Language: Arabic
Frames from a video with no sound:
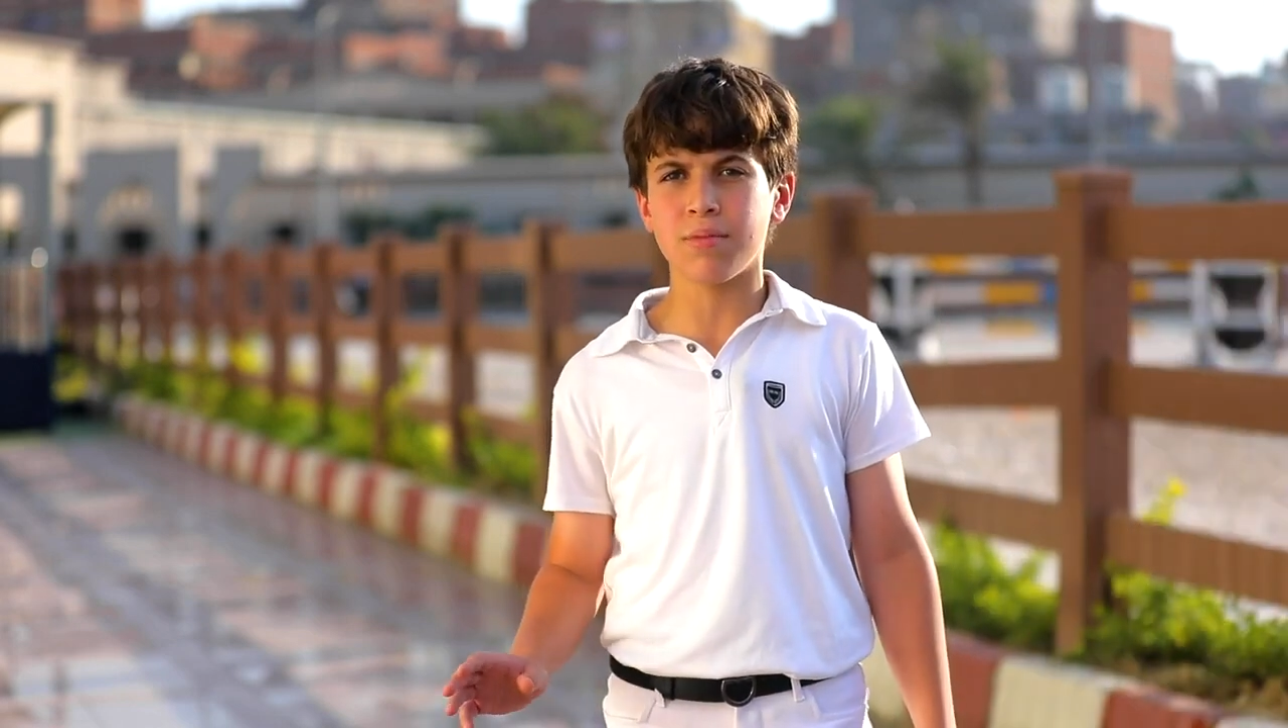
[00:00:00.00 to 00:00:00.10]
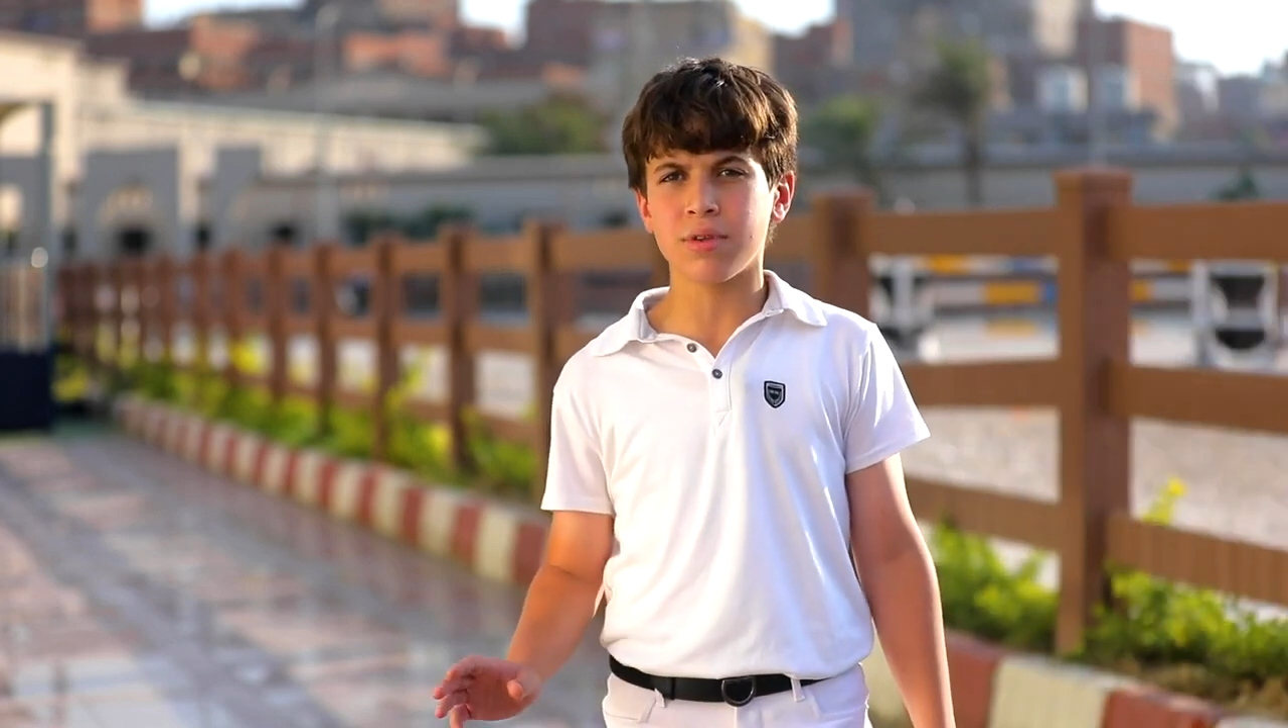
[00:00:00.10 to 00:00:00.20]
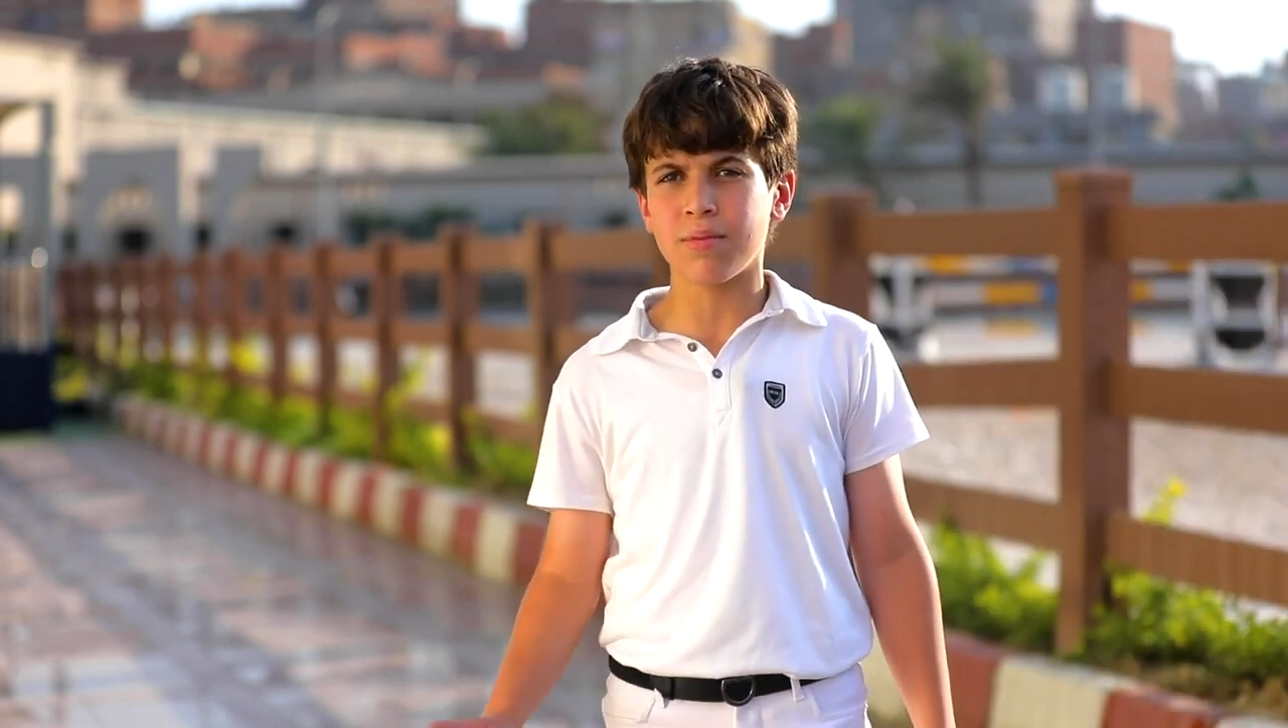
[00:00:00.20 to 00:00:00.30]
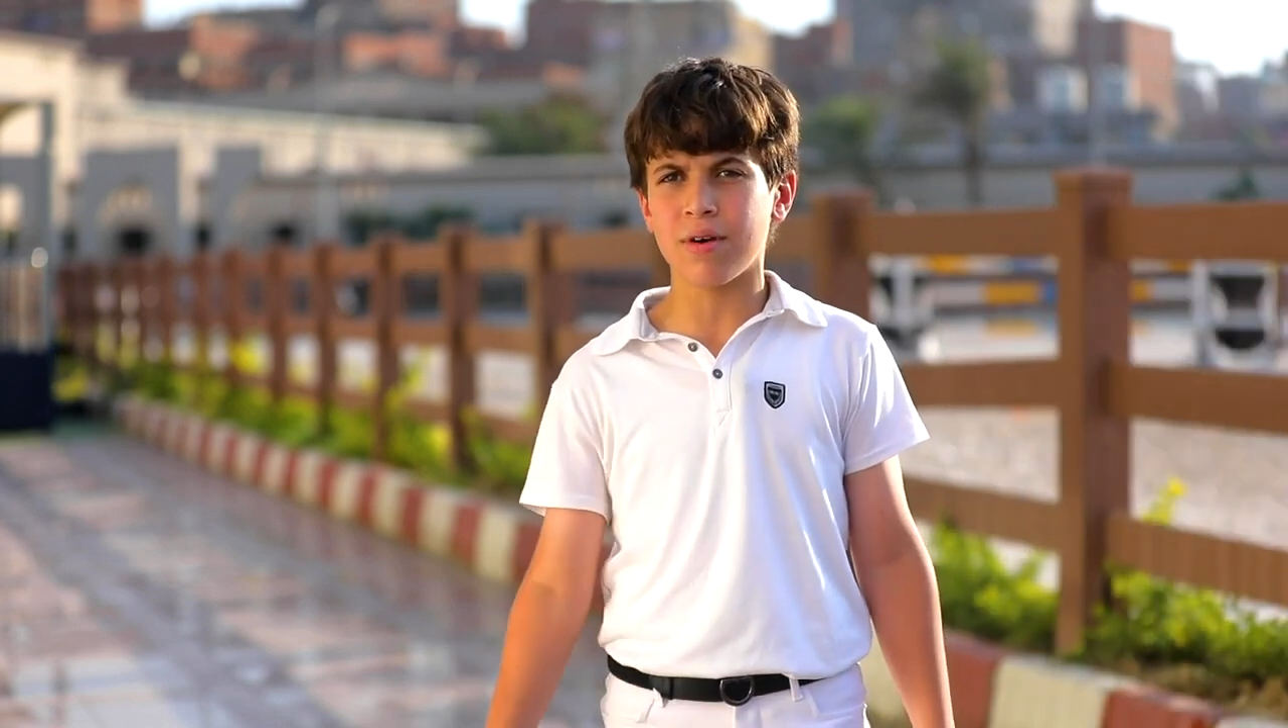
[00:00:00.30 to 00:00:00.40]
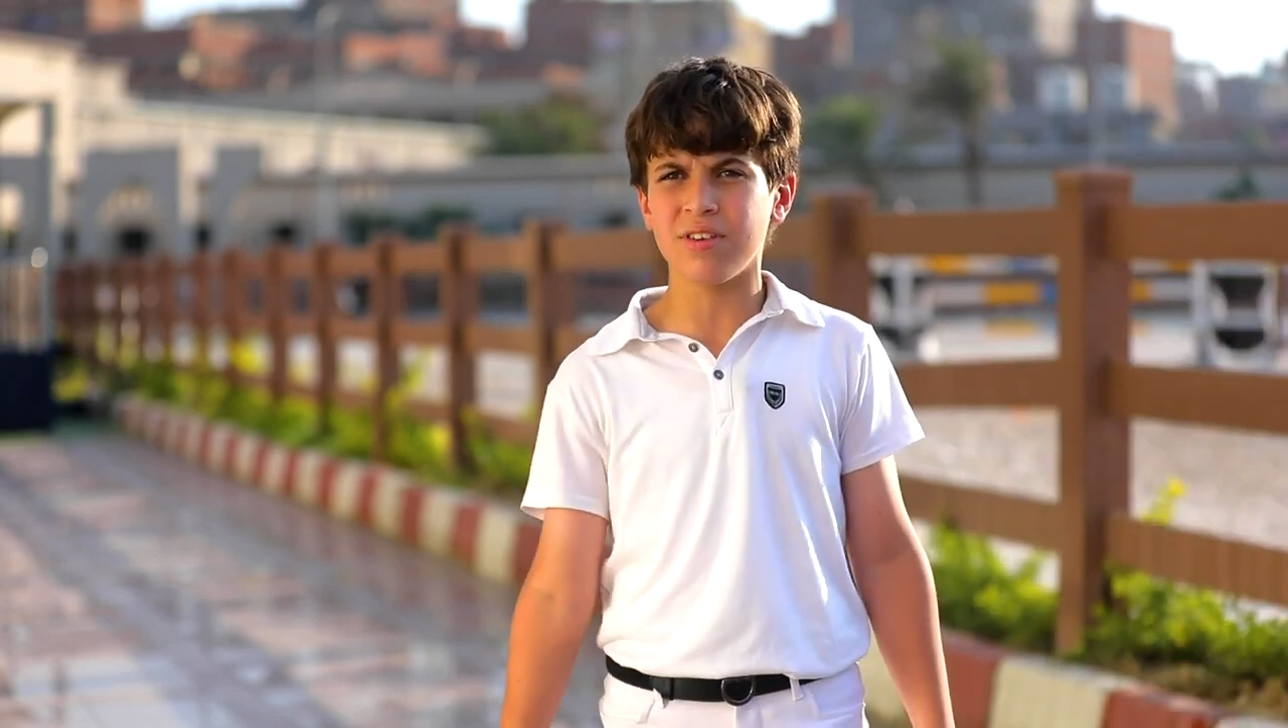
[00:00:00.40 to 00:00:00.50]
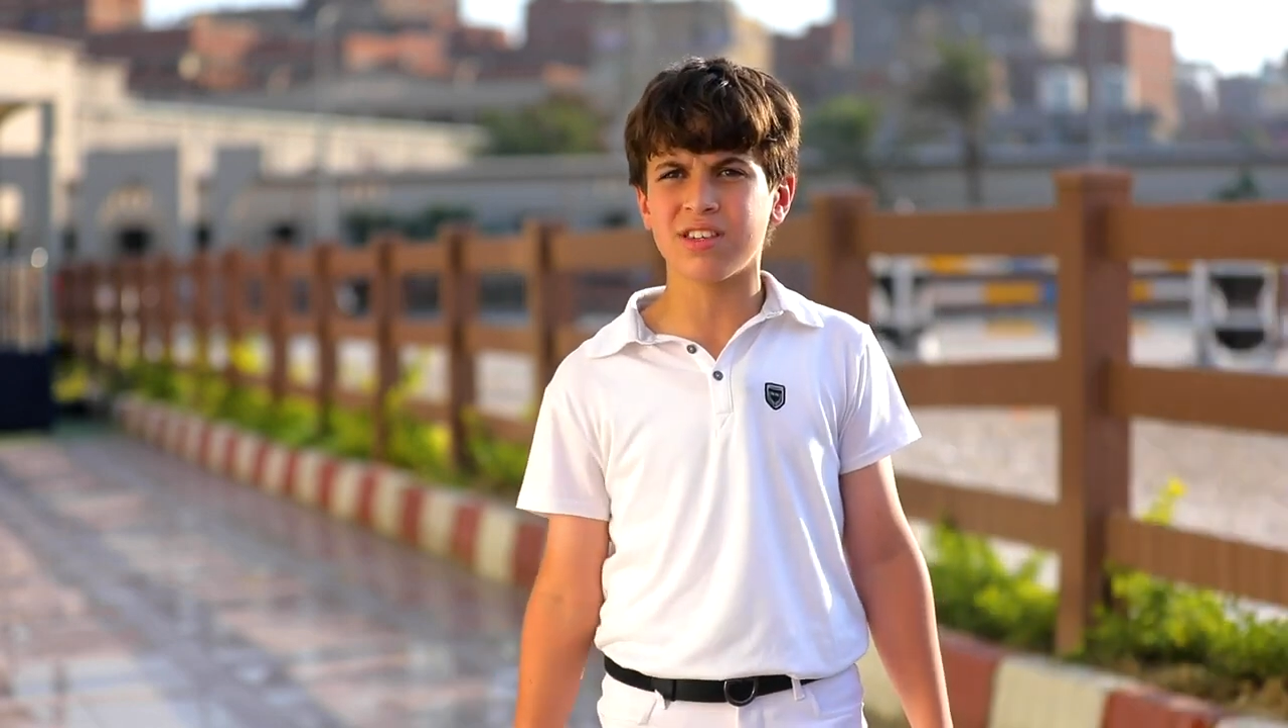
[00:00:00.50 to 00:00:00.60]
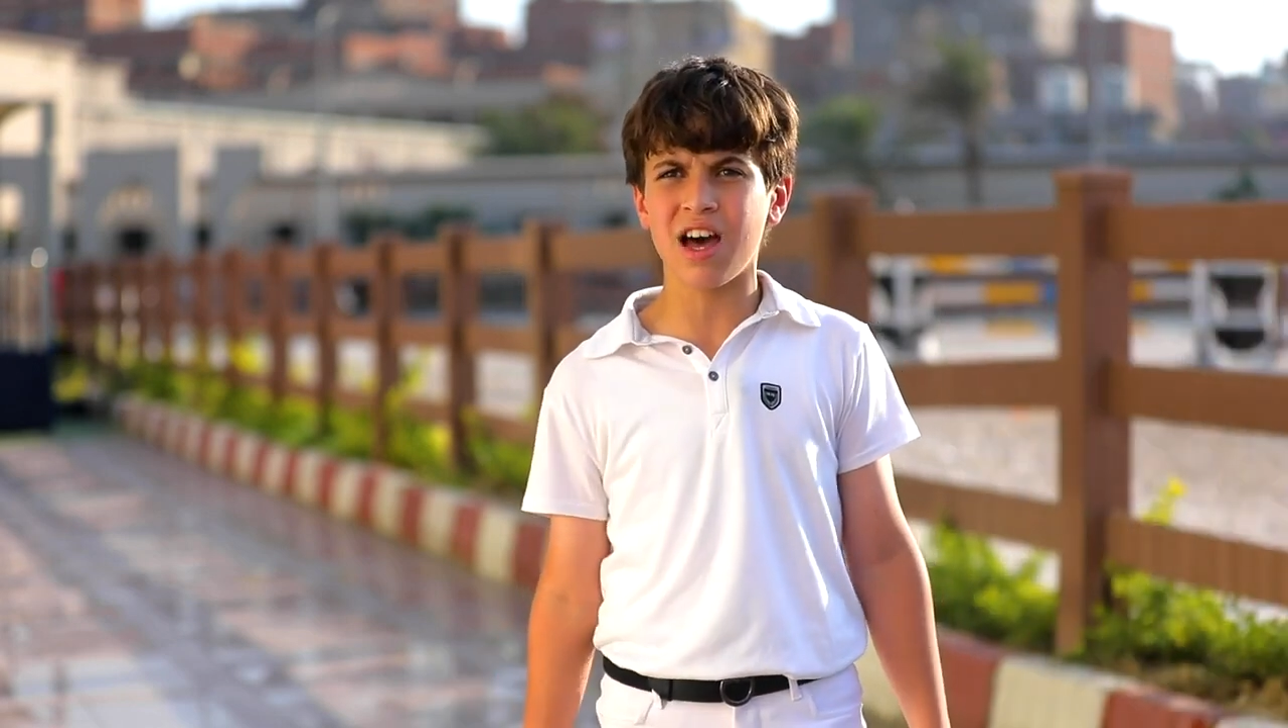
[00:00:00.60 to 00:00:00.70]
بتبقى فيه